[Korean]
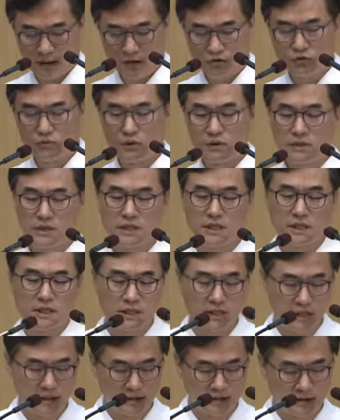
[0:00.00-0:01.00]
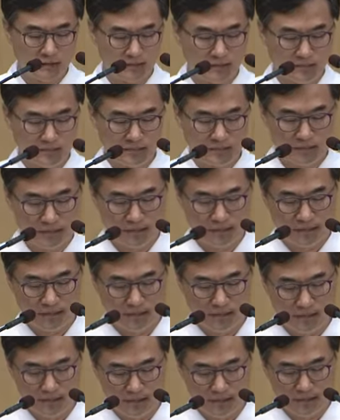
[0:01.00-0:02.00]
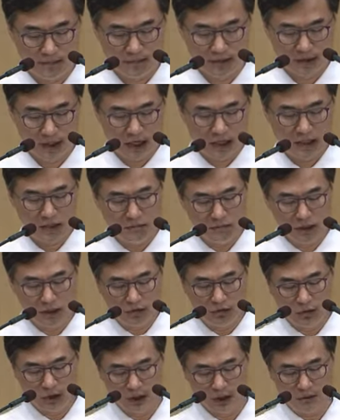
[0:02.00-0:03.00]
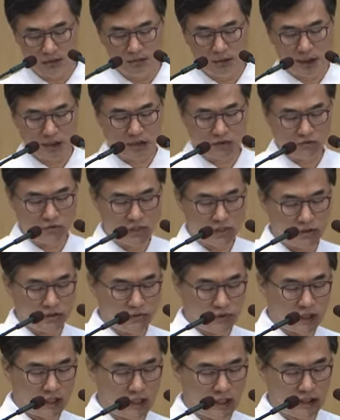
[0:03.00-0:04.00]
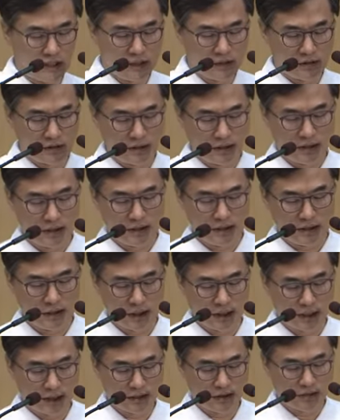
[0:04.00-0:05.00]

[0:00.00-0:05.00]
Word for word: 두 번째, 하나님의 인도하심을 받기 위해서 우리가 해야 될 것이 있는데